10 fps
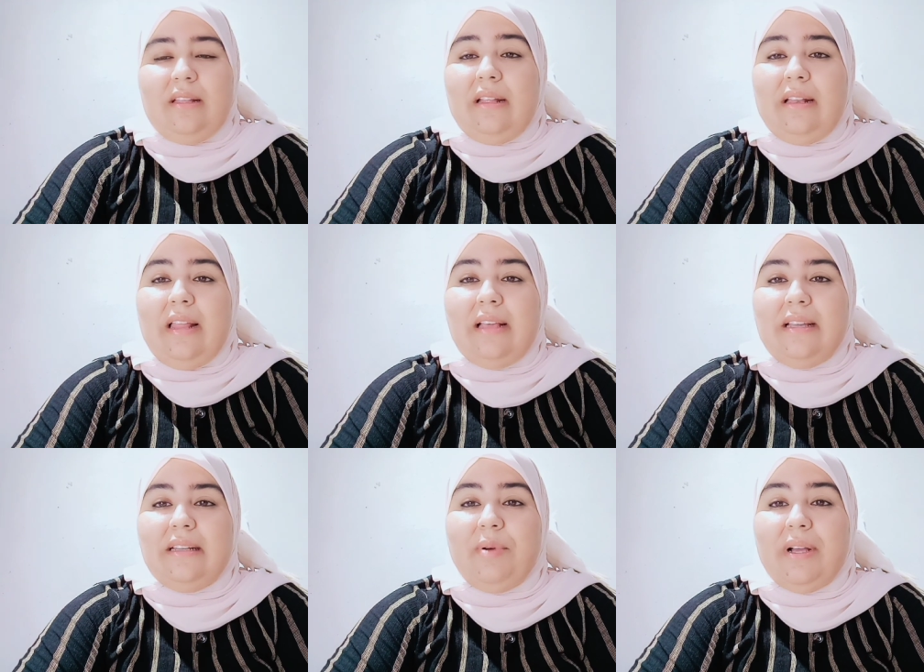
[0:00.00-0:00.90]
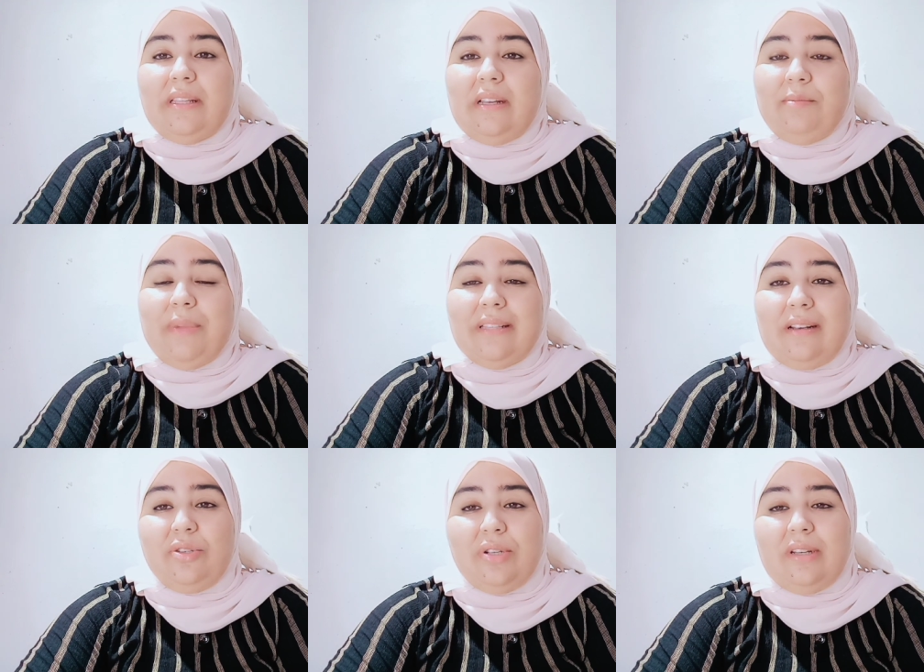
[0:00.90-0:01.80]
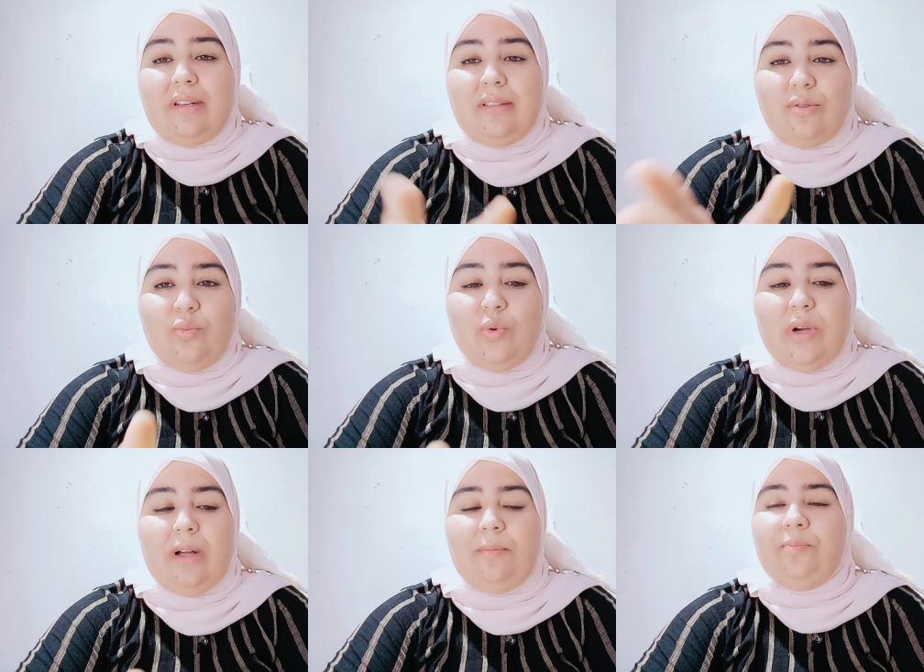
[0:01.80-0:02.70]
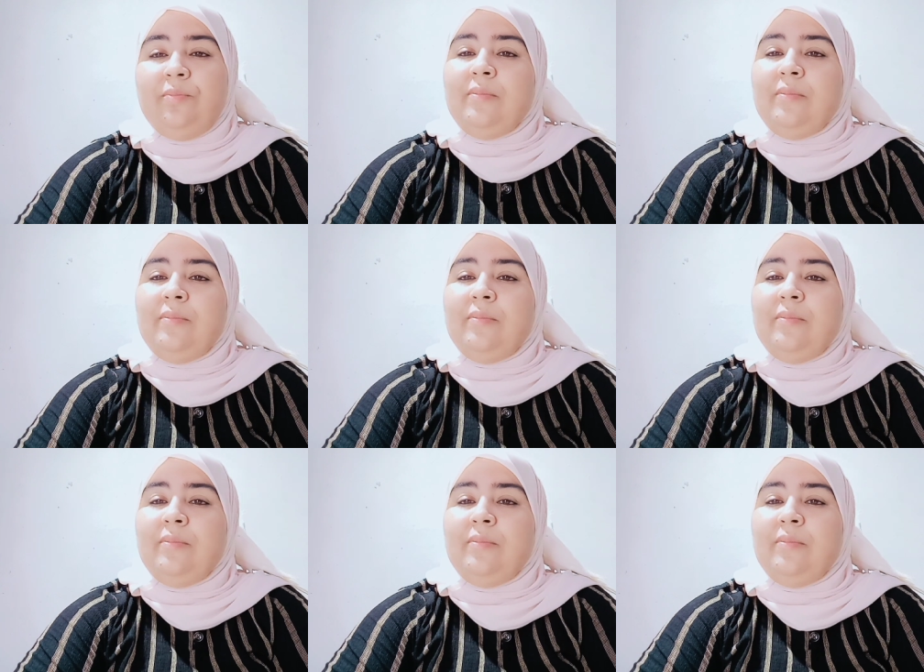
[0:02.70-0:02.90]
لهذا الا ما قدرناش اننا نصوبوها